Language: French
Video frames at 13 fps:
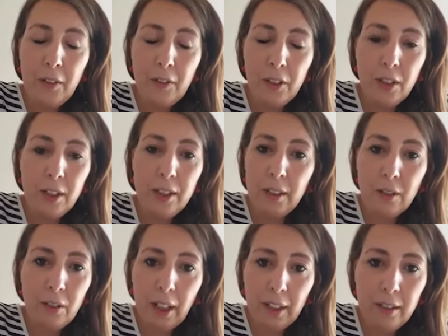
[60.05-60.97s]
j'ai été
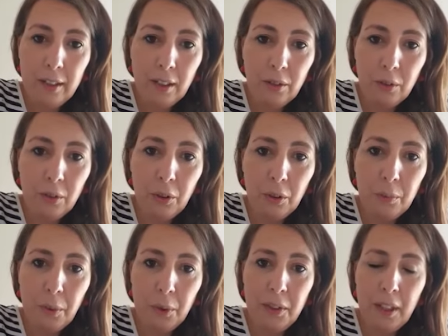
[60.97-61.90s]
scolarisée en dehors de
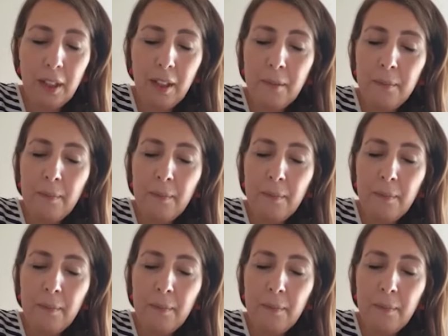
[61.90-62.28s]
Bruxelles,